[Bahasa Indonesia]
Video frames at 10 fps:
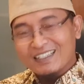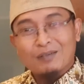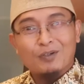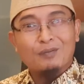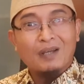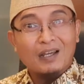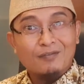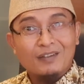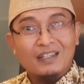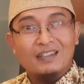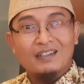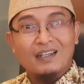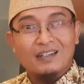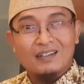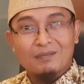Ya mohon maaf nih
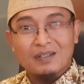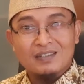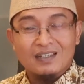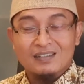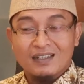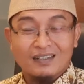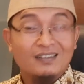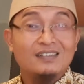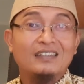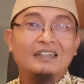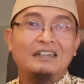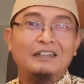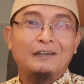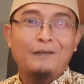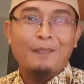tidak dapat saya sharing di sini,
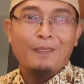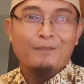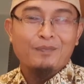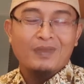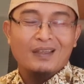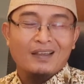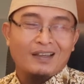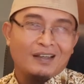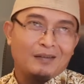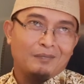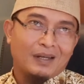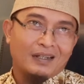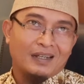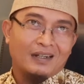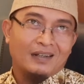
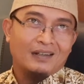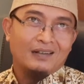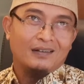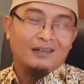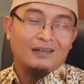bahkan ke